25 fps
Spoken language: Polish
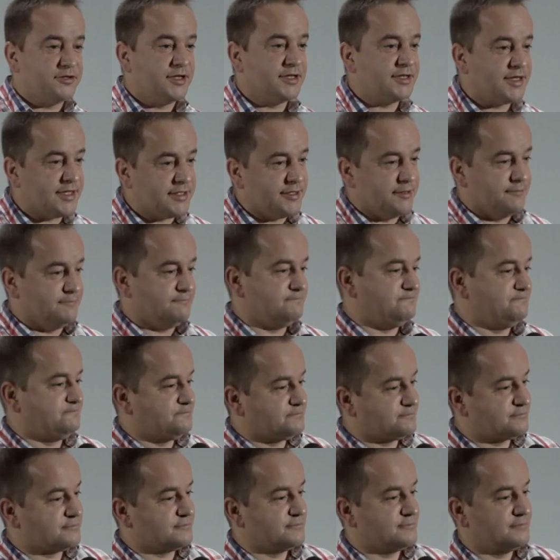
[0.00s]
nie zadał.
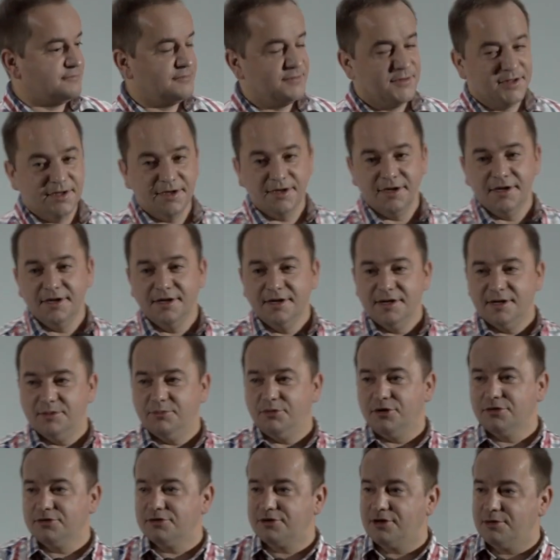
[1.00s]

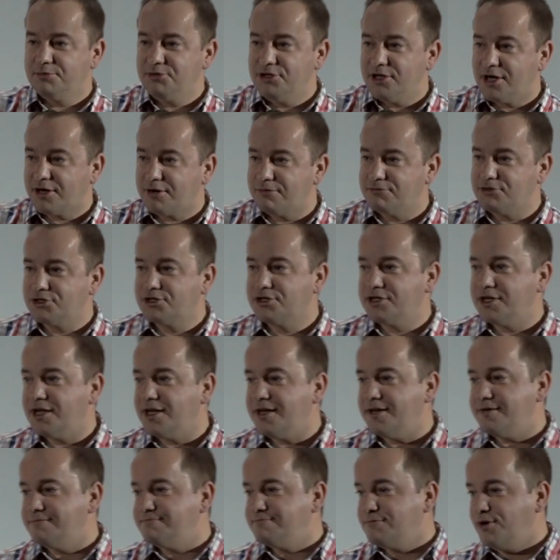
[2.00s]
Bo on robi jakąś
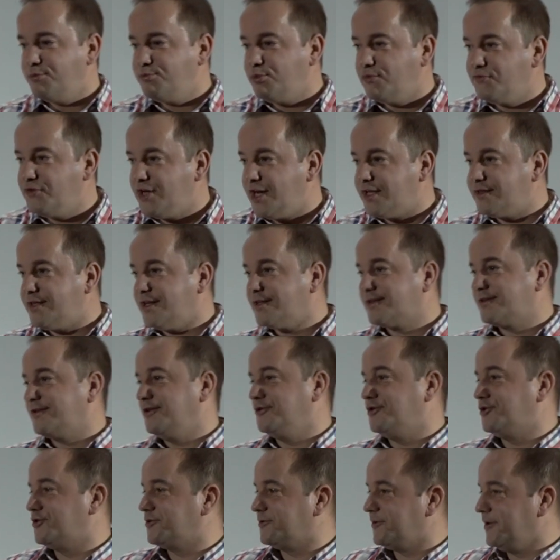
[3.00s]
grę, opowiada
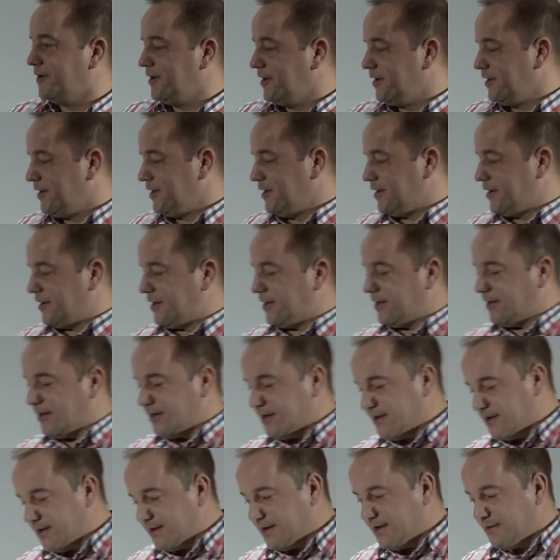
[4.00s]
coś.
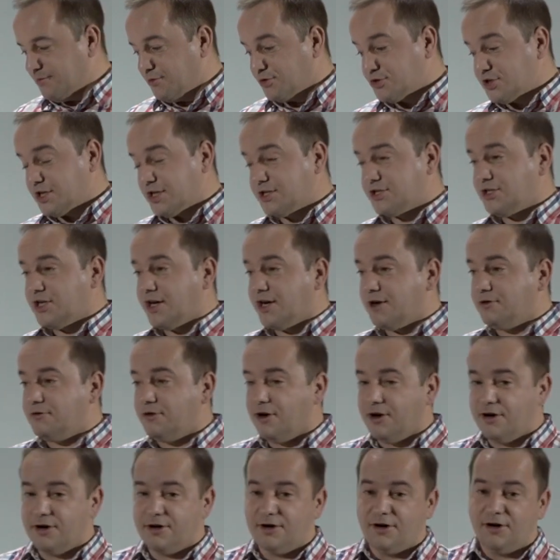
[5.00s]
E, może chciał
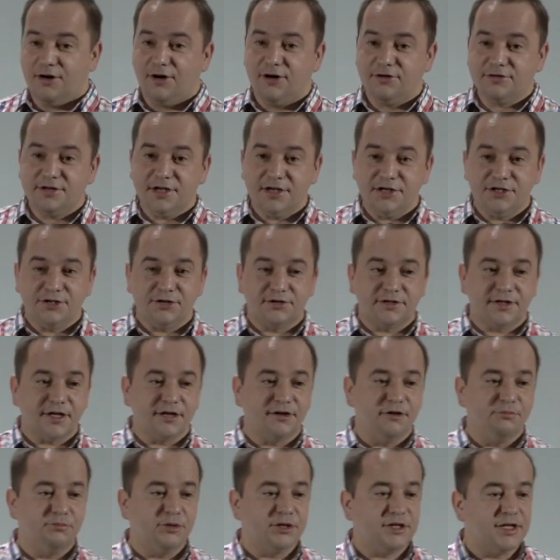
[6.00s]
odejść od
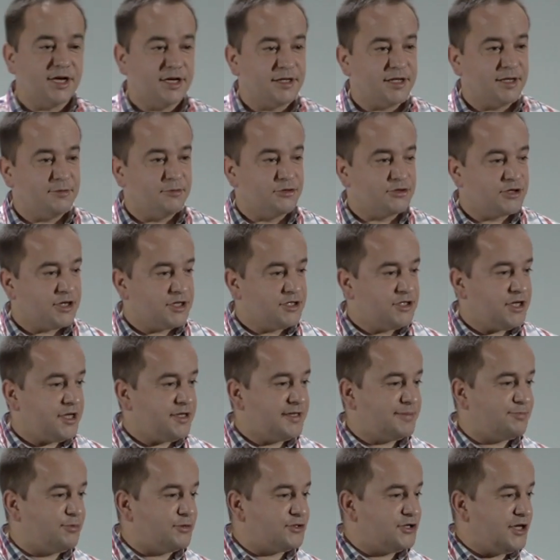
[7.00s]
tego pytania, może
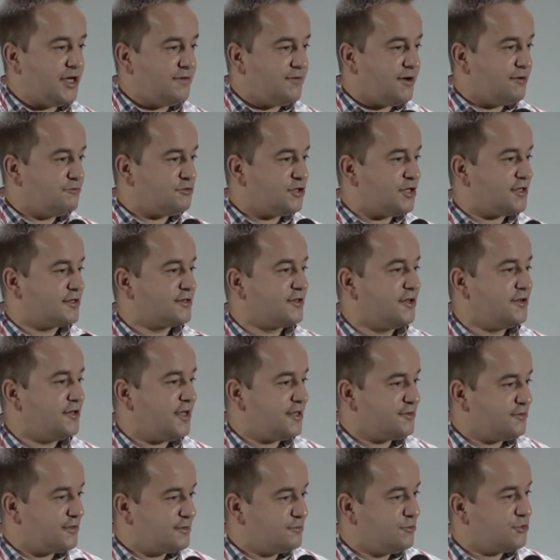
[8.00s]
gdzieś spodziewał się, co
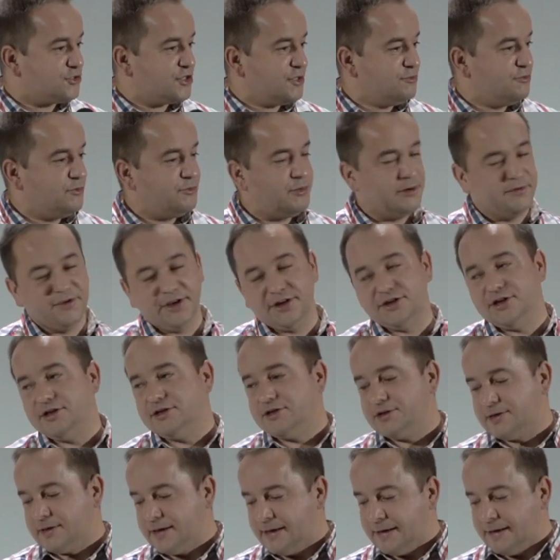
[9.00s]
Jezus może mu
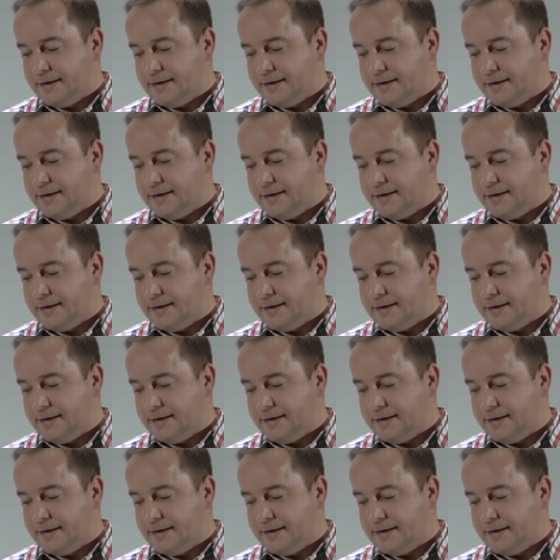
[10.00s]
powiedzieć.